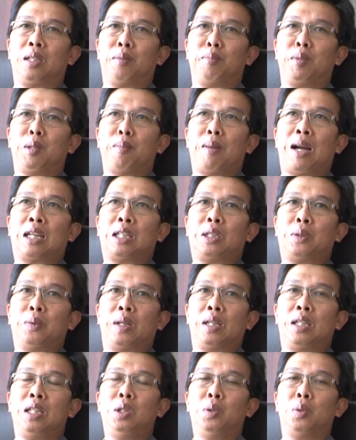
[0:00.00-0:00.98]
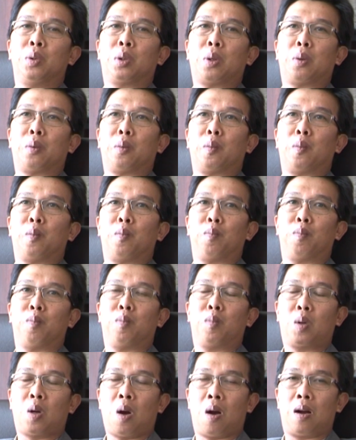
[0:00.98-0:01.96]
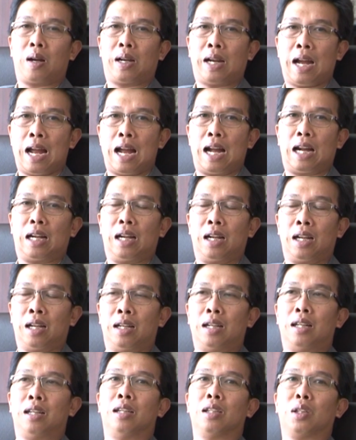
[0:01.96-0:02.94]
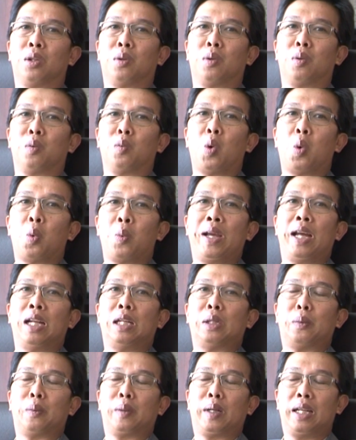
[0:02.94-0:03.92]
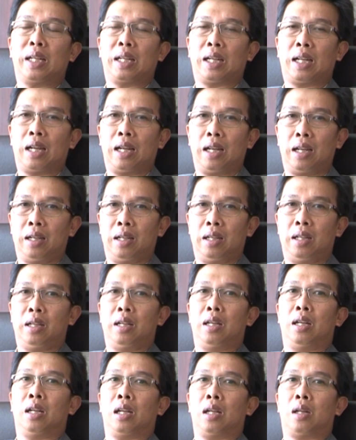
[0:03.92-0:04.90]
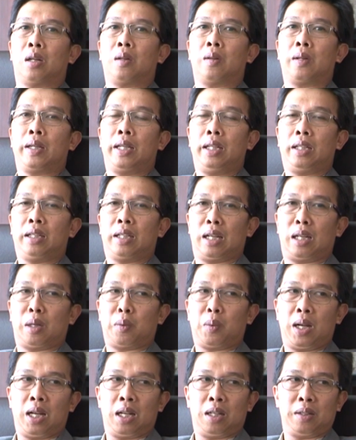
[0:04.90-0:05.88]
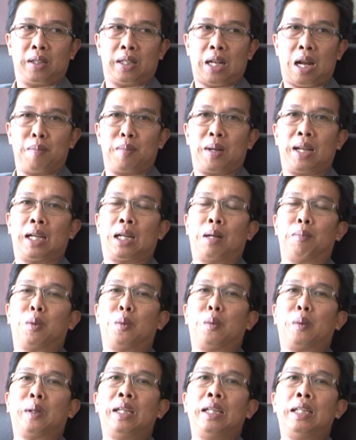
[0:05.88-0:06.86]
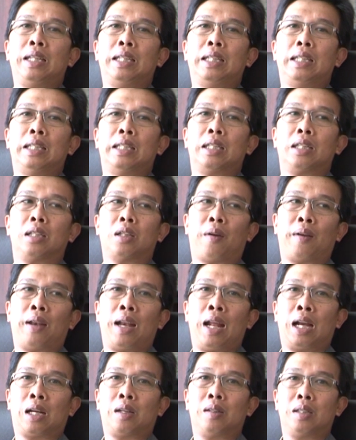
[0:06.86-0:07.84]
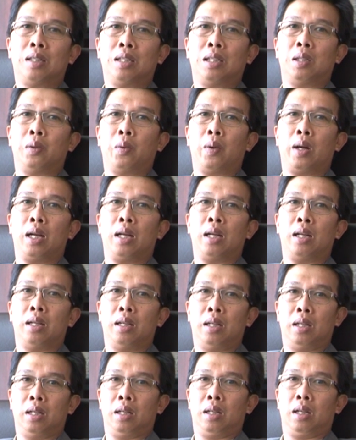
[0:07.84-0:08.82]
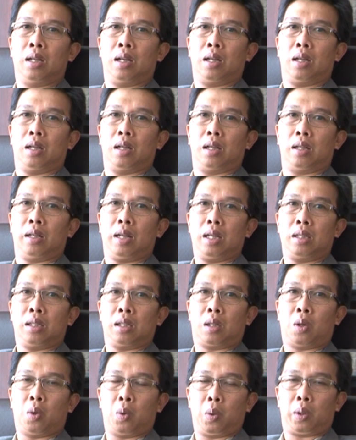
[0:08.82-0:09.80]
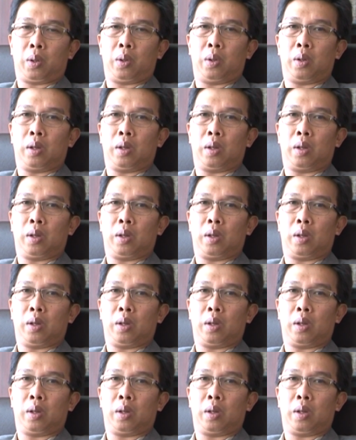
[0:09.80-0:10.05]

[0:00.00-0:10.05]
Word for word: จะมีบางส่วนที่อยู่ตรงเกาะกลางตรงวงเวียนตรงนี้นะฮะเราก็คิดกันว่าเราจะทำอะไรกับตรงนี้ดีตอนแรกก็คือว่าน่าจะขุด